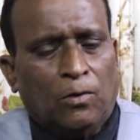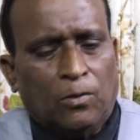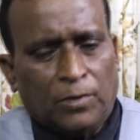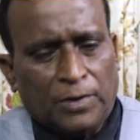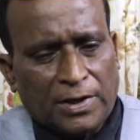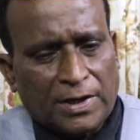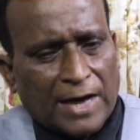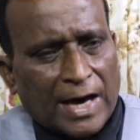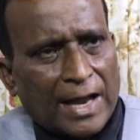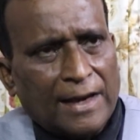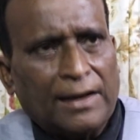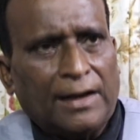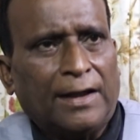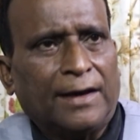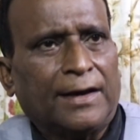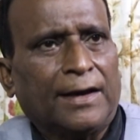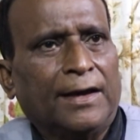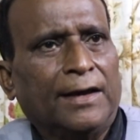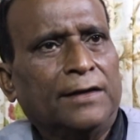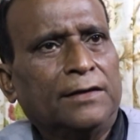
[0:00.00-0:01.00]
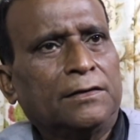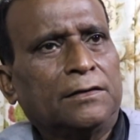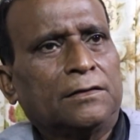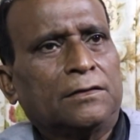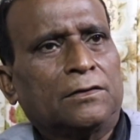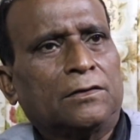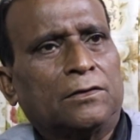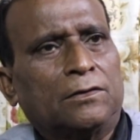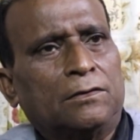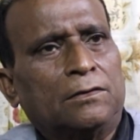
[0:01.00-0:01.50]
উনি গান লেখেন
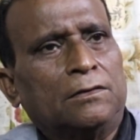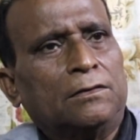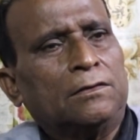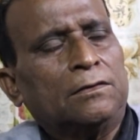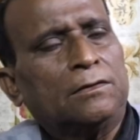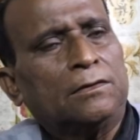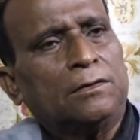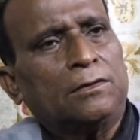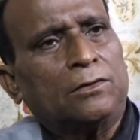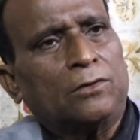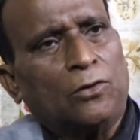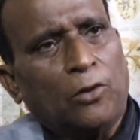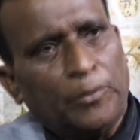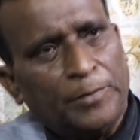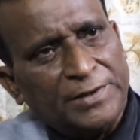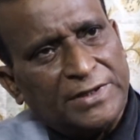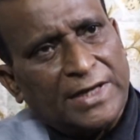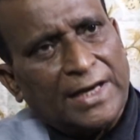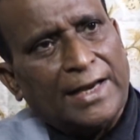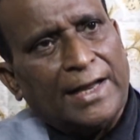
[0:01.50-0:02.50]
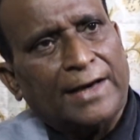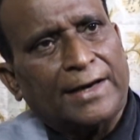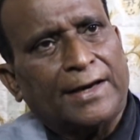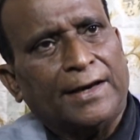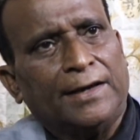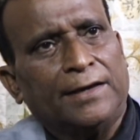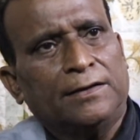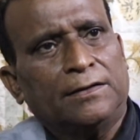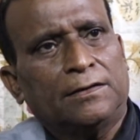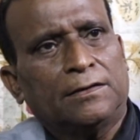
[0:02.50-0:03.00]
কবিতা
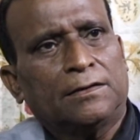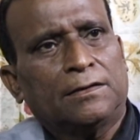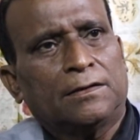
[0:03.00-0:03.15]
লেখেন